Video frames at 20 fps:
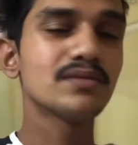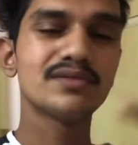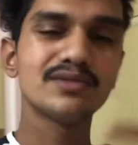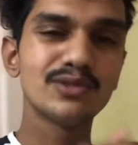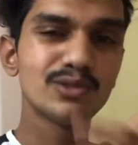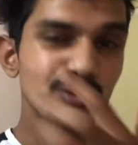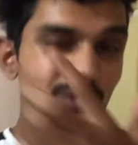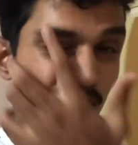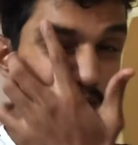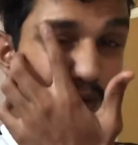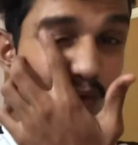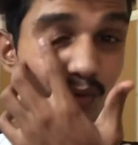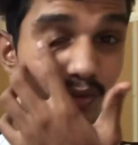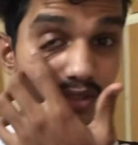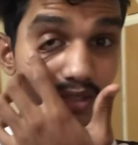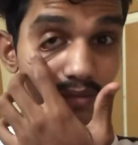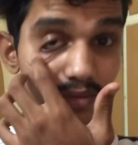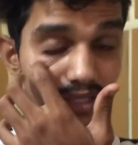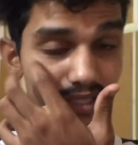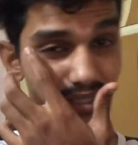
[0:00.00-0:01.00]
दूध और वो
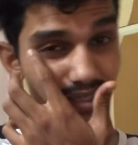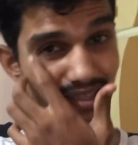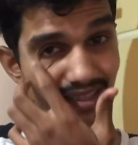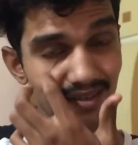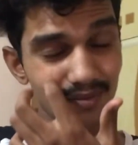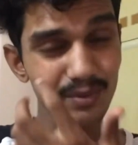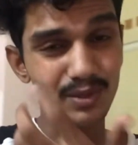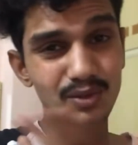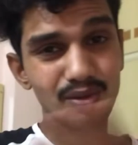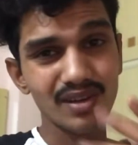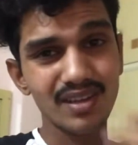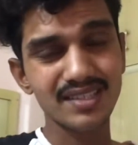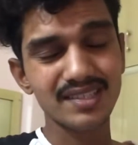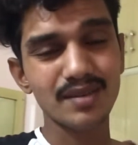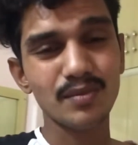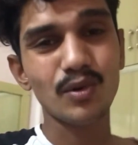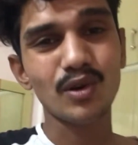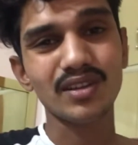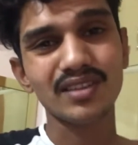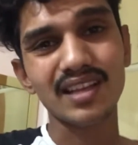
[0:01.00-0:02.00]
सब लेने यार मेरे को घर से
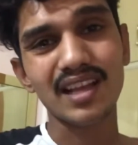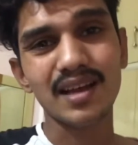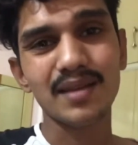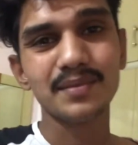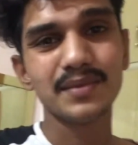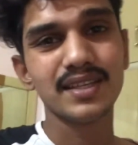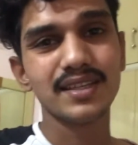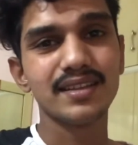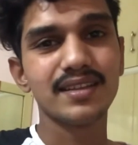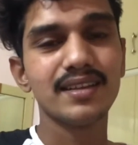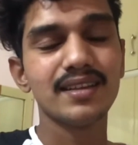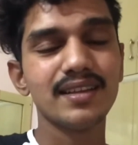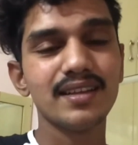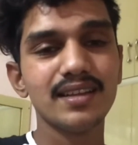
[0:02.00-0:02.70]
बहुत काम दे दे